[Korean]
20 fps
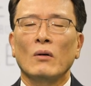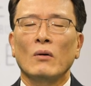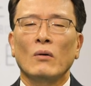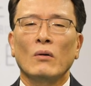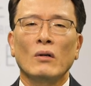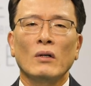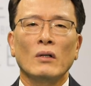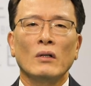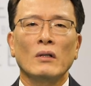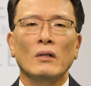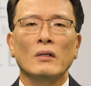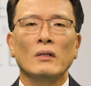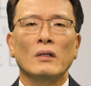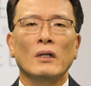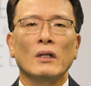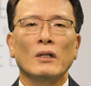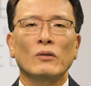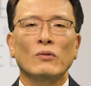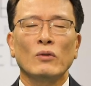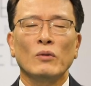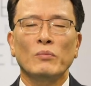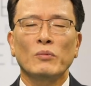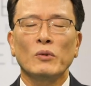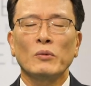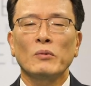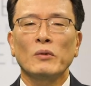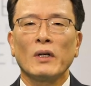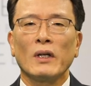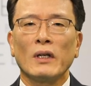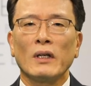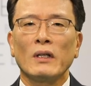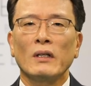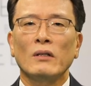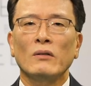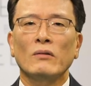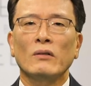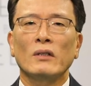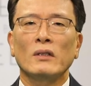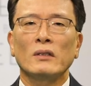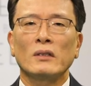오늘 어, 뒷부분에
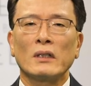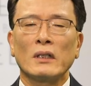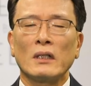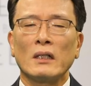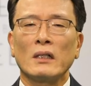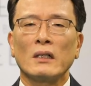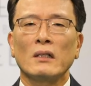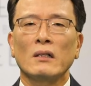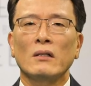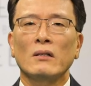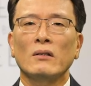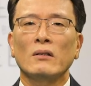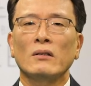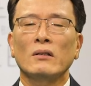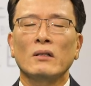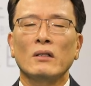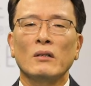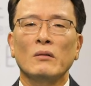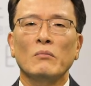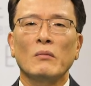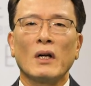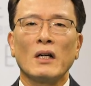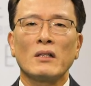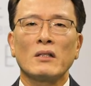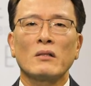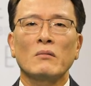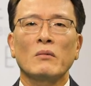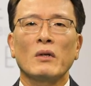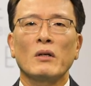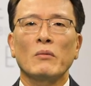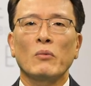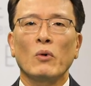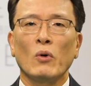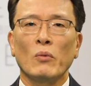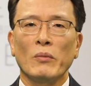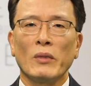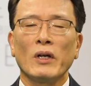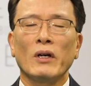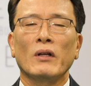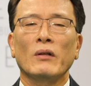제가 읽어드린 말씀에
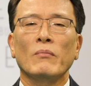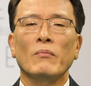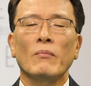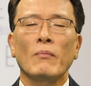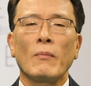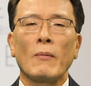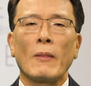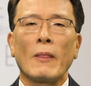보면